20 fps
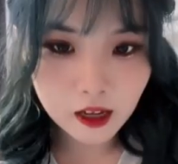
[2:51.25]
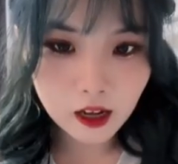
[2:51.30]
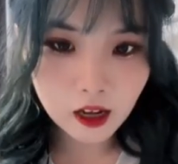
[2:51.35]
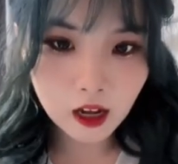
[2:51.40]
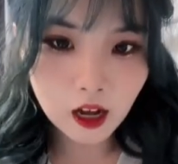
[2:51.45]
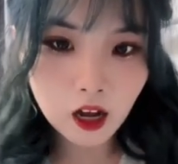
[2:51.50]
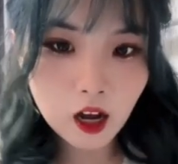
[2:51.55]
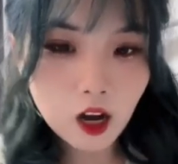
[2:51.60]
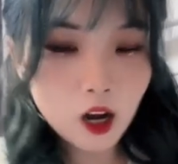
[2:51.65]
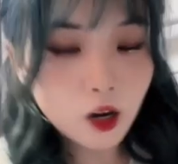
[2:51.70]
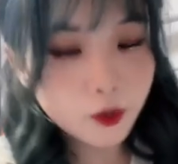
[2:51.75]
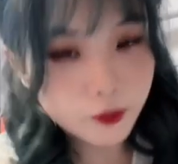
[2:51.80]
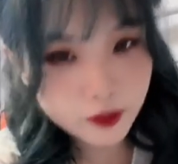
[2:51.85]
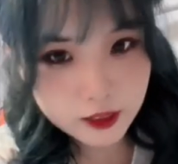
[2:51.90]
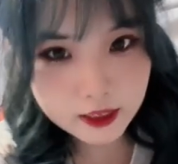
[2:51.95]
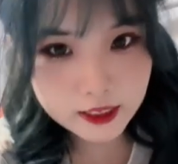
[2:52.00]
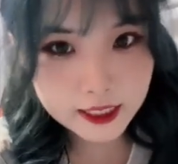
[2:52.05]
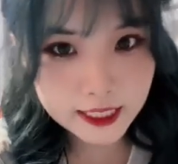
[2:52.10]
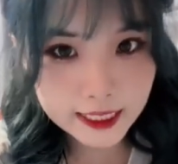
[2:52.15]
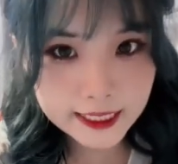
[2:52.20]
好
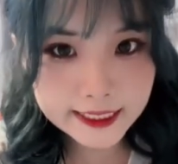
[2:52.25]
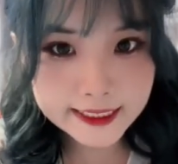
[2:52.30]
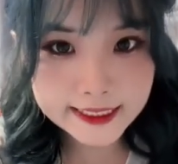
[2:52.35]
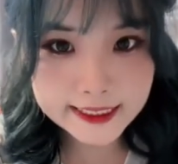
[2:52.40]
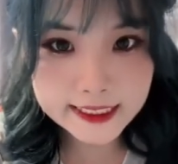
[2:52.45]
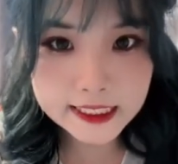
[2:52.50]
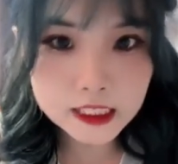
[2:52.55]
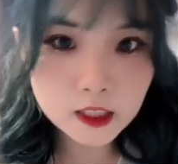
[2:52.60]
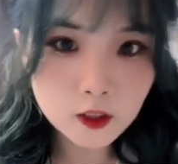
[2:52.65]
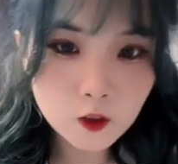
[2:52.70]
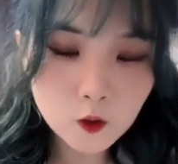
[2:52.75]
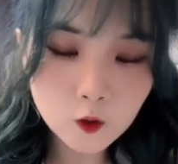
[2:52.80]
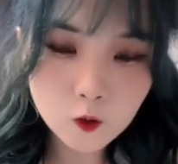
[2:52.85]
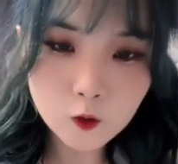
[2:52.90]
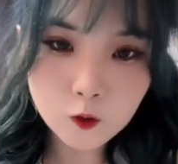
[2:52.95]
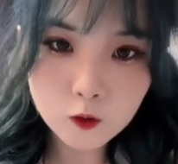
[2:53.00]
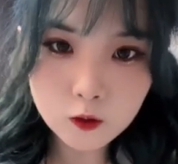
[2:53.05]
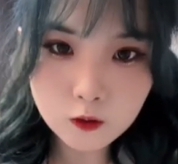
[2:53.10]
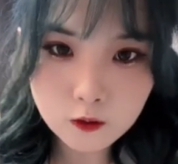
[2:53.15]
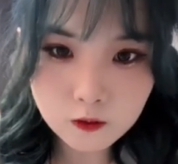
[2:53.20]
玩的开心
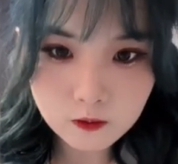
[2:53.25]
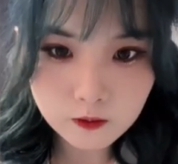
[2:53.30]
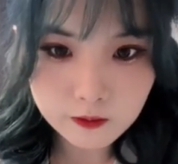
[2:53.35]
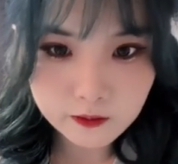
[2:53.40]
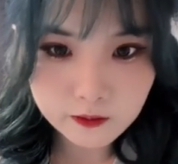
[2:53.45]
哦！